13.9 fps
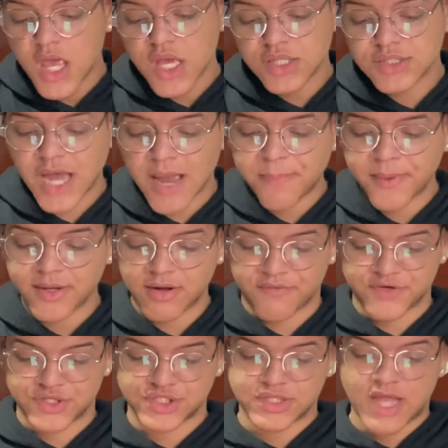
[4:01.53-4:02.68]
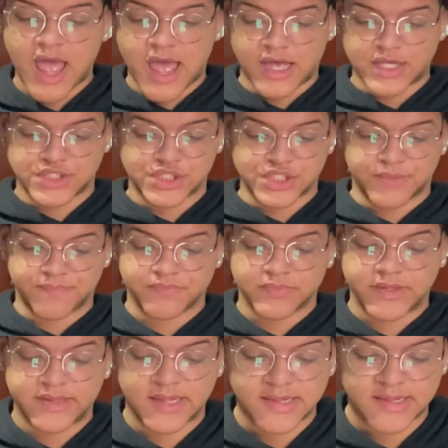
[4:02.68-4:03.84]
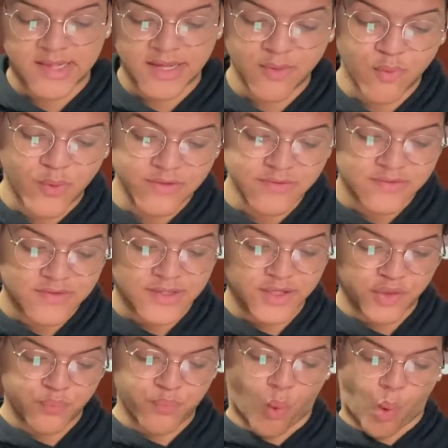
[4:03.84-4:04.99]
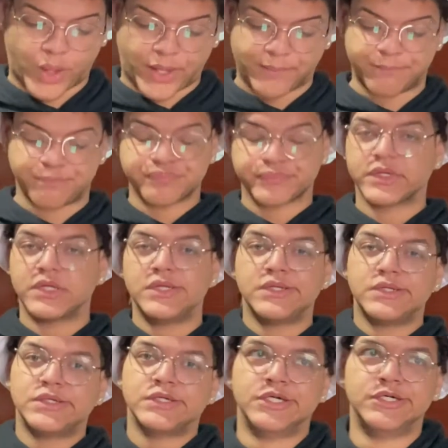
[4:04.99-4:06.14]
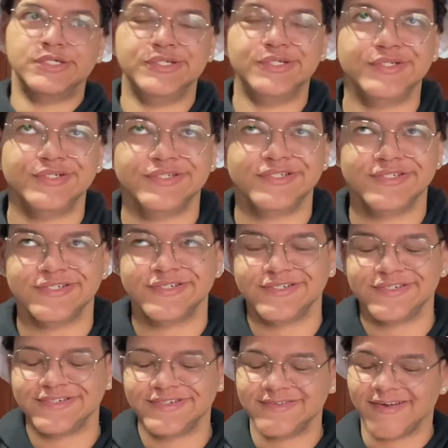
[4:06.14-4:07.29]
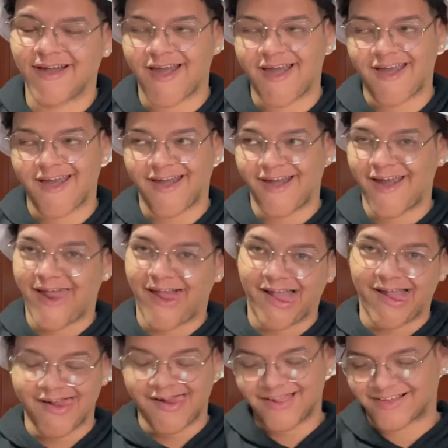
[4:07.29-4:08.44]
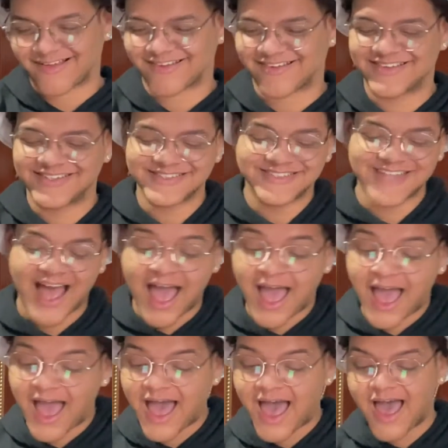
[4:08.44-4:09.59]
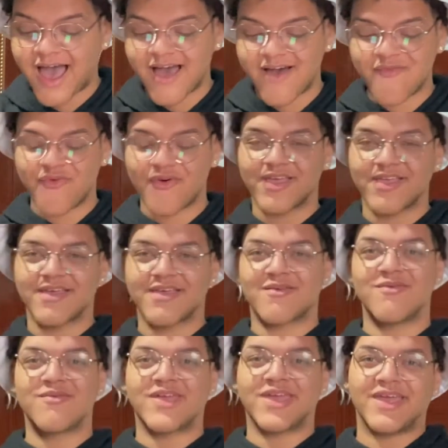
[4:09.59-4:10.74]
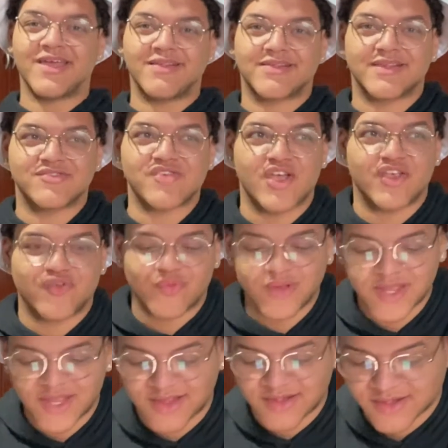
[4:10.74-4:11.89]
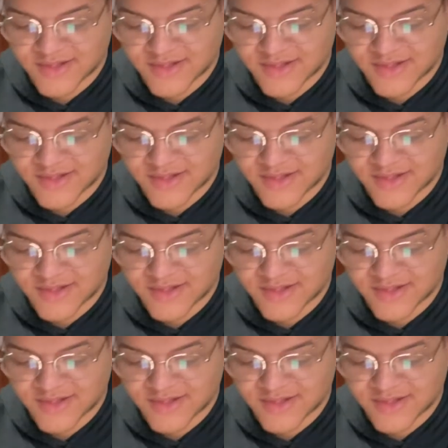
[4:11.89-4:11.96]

Já perdeu a virgindade? Se sim, com quantos anos foi? Uh, é, é, já foi com 15, gente, com 15.